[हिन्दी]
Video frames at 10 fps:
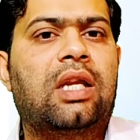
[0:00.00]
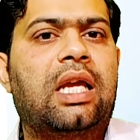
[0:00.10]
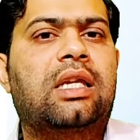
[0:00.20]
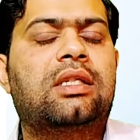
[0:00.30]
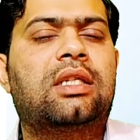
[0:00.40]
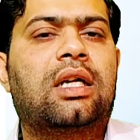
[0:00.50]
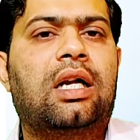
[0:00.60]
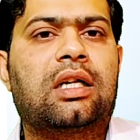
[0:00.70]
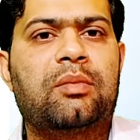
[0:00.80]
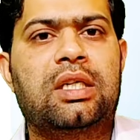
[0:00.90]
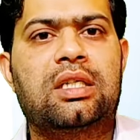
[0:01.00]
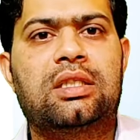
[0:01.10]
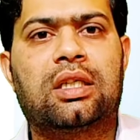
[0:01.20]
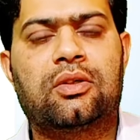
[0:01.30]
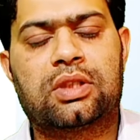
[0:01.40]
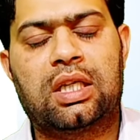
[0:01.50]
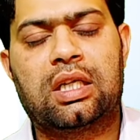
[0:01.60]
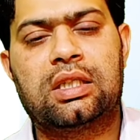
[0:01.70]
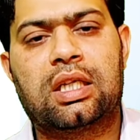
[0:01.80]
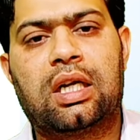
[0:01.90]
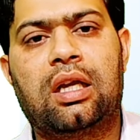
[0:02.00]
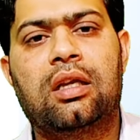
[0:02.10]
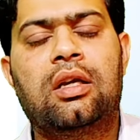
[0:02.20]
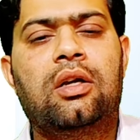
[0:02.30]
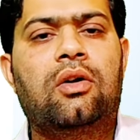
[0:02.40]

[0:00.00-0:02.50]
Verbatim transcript: तो लाइक कीजिएगा कमेंट कीजिएगा और शेयर कीजिएगा